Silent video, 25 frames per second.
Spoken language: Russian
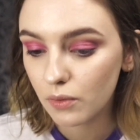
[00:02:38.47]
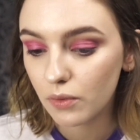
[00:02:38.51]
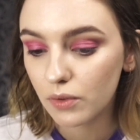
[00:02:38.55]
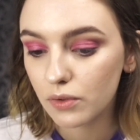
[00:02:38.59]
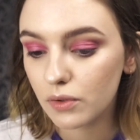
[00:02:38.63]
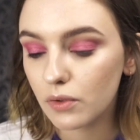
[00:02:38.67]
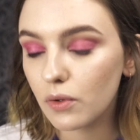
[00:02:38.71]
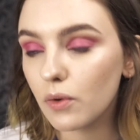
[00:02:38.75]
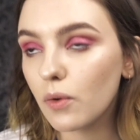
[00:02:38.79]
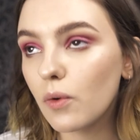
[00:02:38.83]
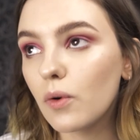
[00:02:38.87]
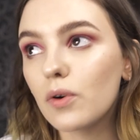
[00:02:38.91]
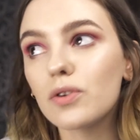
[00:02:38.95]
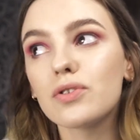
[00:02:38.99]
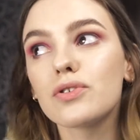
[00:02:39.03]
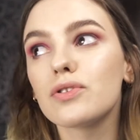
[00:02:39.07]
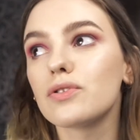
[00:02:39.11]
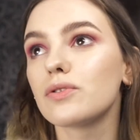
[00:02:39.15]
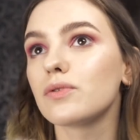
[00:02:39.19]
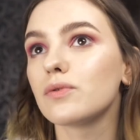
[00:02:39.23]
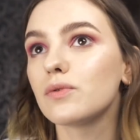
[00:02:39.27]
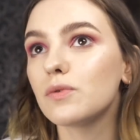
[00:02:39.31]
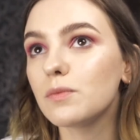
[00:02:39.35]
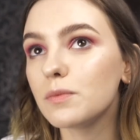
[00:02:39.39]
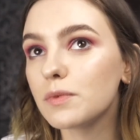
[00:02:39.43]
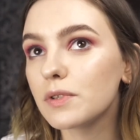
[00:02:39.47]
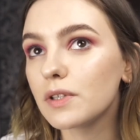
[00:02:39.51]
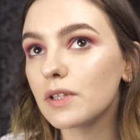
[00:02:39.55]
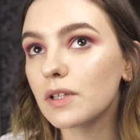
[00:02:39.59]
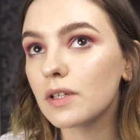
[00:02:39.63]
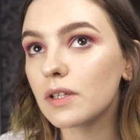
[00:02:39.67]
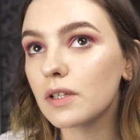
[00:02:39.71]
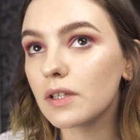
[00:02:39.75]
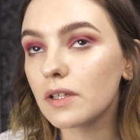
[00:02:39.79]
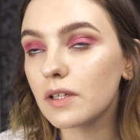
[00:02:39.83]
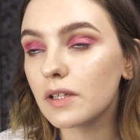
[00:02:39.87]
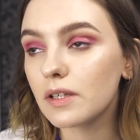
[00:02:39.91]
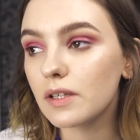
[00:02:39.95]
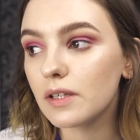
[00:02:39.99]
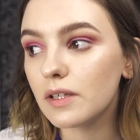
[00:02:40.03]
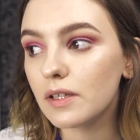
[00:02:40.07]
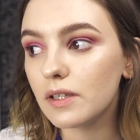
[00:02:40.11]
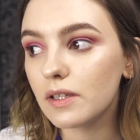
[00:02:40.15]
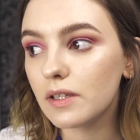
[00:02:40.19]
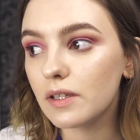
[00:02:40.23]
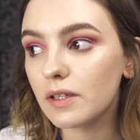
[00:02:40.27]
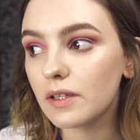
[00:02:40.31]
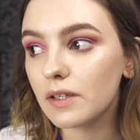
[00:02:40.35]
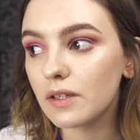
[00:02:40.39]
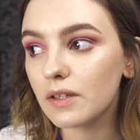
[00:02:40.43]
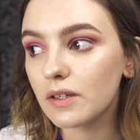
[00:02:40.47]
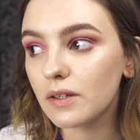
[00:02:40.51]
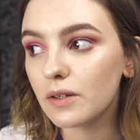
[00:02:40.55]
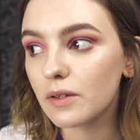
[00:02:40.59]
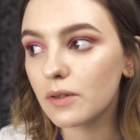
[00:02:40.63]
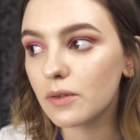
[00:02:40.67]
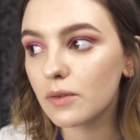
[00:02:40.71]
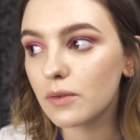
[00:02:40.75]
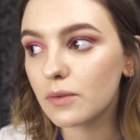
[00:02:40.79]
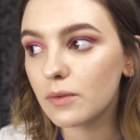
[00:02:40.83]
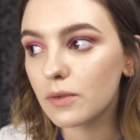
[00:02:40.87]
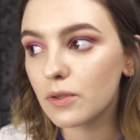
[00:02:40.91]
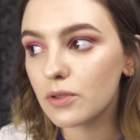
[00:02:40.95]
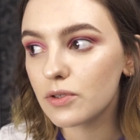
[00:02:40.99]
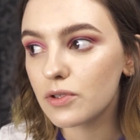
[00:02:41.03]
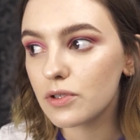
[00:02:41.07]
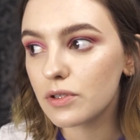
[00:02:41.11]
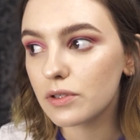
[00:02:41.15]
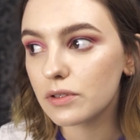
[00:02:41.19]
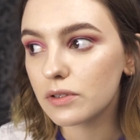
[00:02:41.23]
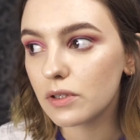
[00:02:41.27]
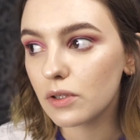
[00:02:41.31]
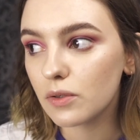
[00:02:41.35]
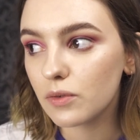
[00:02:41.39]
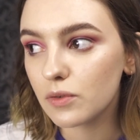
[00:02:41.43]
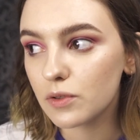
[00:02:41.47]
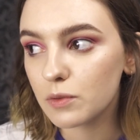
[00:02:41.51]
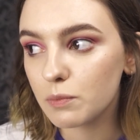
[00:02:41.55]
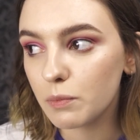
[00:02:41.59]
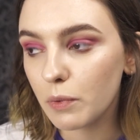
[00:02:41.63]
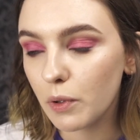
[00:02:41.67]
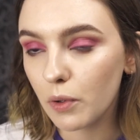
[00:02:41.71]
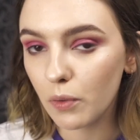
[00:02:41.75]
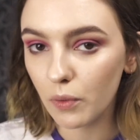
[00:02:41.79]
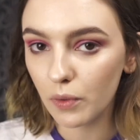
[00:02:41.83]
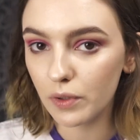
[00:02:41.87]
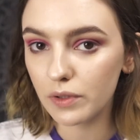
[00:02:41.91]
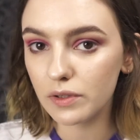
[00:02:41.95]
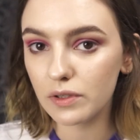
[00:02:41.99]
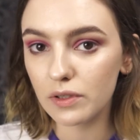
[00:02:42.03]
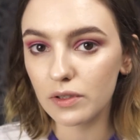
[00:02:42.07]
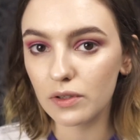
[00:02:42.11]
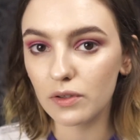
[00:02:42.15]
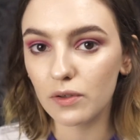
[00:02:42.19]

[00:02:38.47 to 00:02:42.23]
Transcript: он очень умный и очень такой спокойный,